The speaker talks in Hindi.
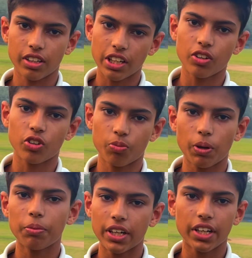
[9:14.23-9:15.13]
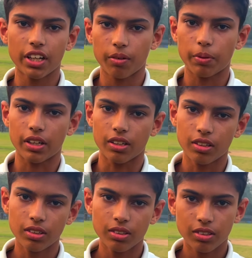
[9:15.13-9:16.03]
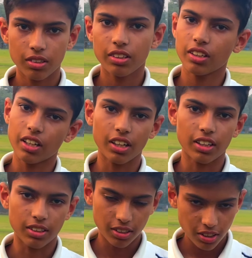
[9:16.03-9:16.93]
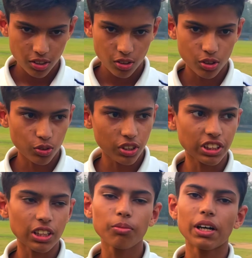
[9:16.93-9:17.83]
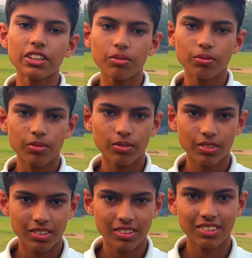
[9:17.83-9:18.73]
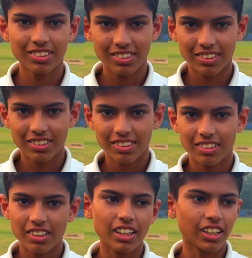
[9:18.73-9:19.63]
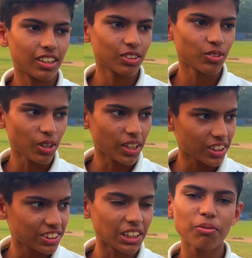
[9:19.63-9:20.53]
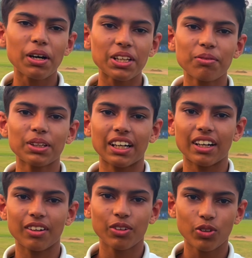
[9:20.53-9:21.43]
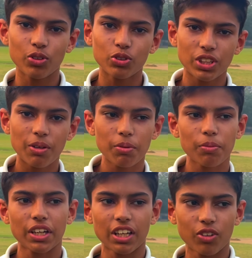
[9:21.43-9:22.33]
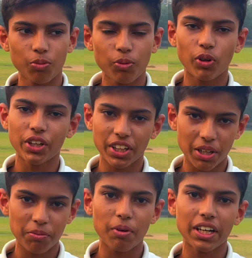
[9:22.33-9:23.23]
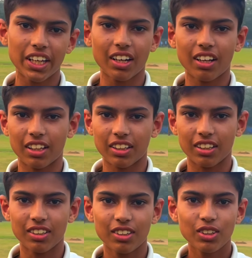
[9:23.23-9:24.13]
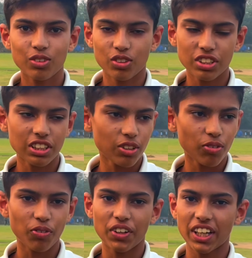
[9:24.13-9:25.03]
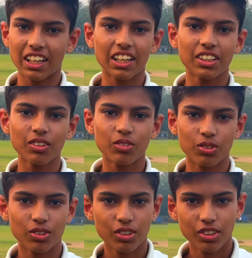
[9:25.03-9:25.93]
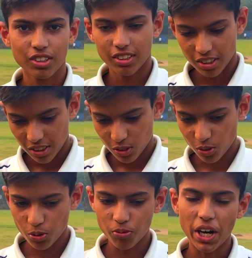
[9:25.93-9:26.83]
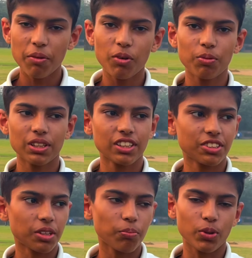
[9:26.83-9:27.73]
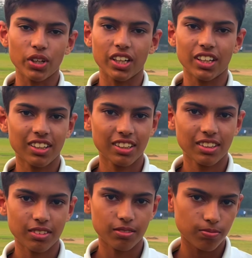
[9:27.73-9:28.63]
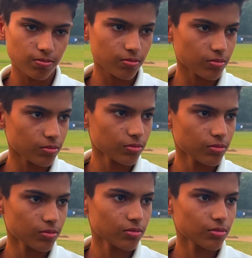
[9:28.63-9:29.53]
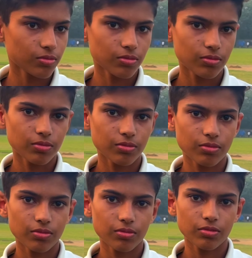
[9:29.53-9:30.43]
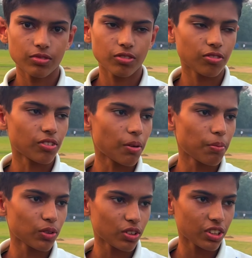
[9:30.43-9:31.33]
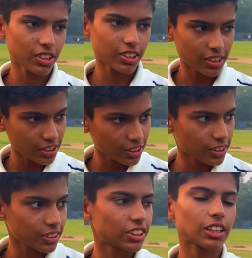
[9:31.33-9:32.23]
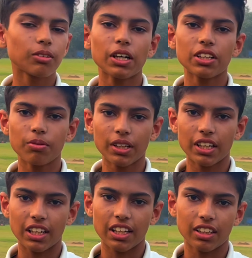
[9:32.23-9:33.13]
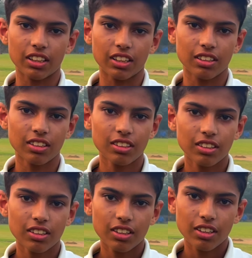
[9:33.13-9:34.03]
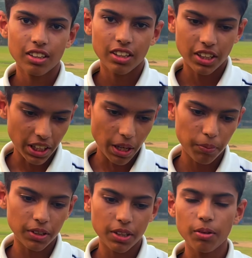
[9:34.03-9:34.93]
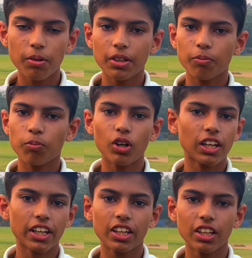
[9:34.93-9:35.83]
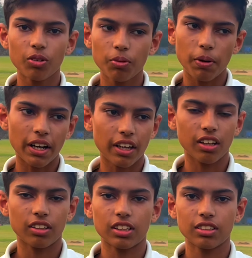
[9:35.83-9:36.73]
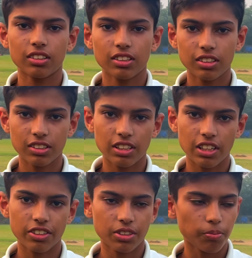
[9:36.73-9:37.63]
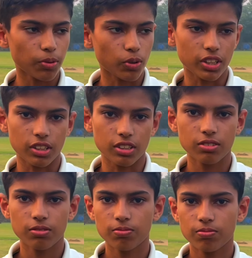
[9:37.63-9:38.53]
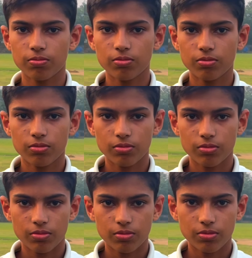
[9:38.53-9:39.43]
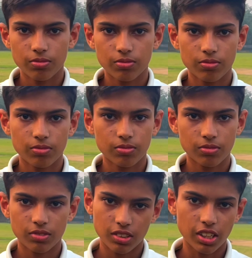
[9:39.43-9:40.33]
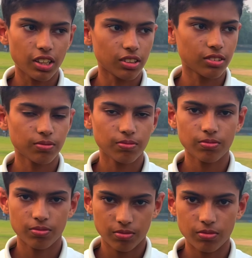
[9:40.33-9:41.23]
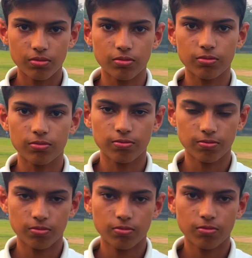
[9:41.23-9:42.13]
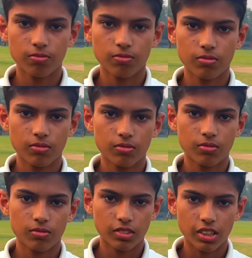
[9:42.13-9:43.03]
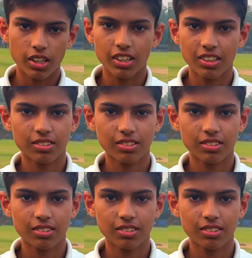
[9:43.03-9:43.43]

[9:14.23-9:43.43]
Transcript: क्रिकेट उस पर अपडेट नहीं कर तो पाया पचास हो गए थे हाँ ठीक है और थोड़ा जल्दबाजी स्टंप आउट हाँ, हुए आप हाँ थोड़ा जल्दबाजी में था क्योंकि उस टाइम पे मैं क्रिकेट पे फोर्टी नाइन पे बैटिंग कर रहा था तो जल्दी से फिफ्टी कर लेता हूँ तो वाइड बॉल पे इसलिए स्टम्प हो गया तो स्टम्प आउट हुए तो वहाँ पर क्या मिस्टेक हुई है वहाँ पे थोड़ा जल्दबाजी में खेल गया था कि टैप करते बॉल लगी नहीं और मैं भाग गया था इसलिए स्टंप हो गया था ठीक है तो आगे से सीख लिया ना कि आगे से वो हाँ। वाली गलती नहीं करनी हम्म। है ना पक्का हाँ।